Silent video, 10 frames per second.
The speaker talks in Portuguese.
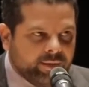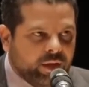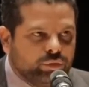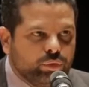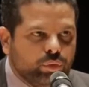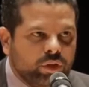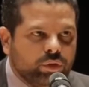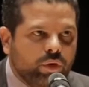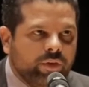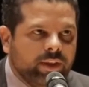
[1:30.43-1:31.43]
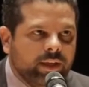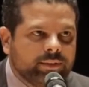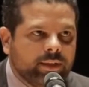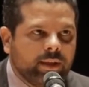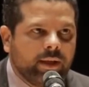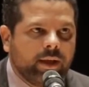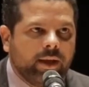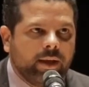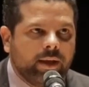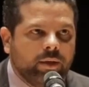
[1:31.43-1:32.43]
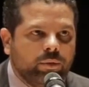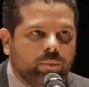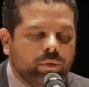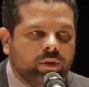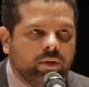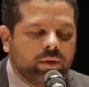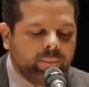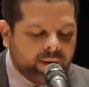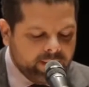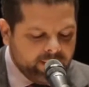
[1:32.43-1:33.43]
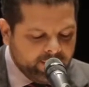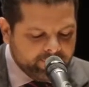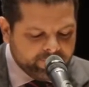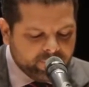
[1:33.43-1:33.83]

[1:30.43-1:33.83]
da estrutura de governança é, do modelo na Bahia,